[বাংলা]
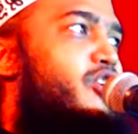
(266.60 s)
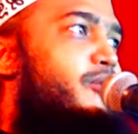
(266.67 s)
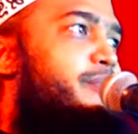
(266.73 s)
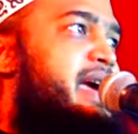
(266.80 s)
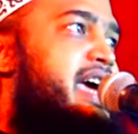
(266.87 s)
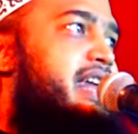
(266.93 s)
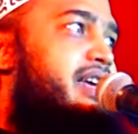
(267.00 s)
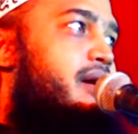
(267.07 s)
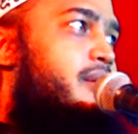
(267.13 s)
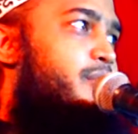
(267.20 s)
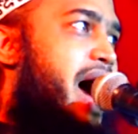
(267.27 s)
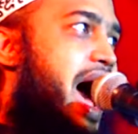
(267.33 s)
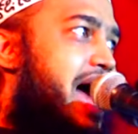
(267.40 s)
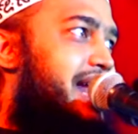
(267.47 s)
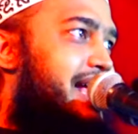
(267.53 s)
নবীর
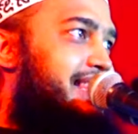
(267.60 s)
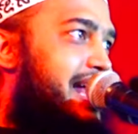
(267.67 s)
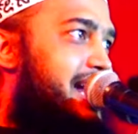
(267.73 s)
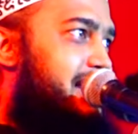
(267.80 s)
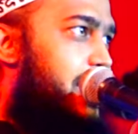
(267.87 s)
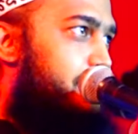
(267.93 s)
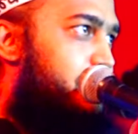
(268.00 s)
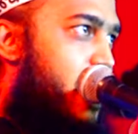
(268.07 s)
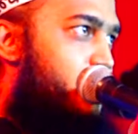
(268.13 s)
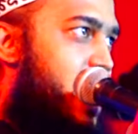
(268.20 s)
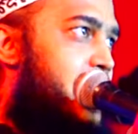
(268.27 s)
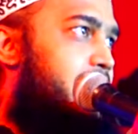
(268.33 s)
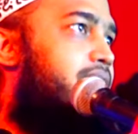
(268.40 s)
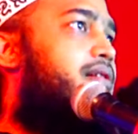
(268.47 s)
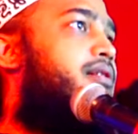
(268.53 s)
আলাদা আলাদা
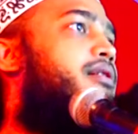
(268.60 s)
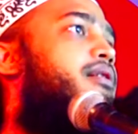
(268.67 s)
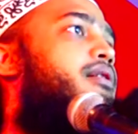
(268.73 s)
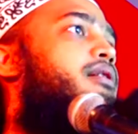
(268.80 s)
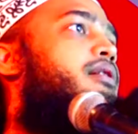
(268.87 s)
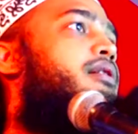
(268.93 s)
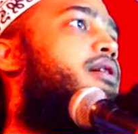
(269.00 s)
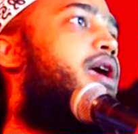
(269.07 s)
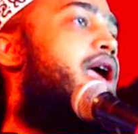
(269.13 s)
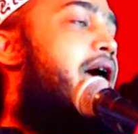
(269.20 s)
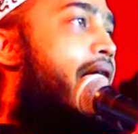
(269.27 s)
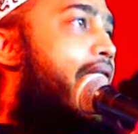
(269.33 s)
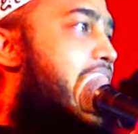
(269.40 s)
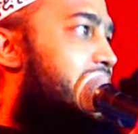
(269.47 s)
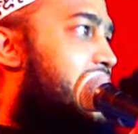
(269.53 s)
পাওয়ার
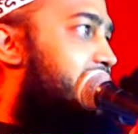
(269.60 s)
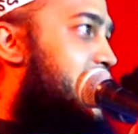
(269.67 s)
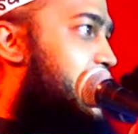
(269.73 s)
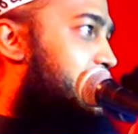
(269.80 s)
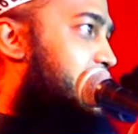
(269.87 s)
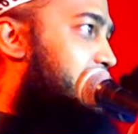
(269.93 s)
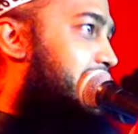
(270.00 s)
আলাদা আলাদা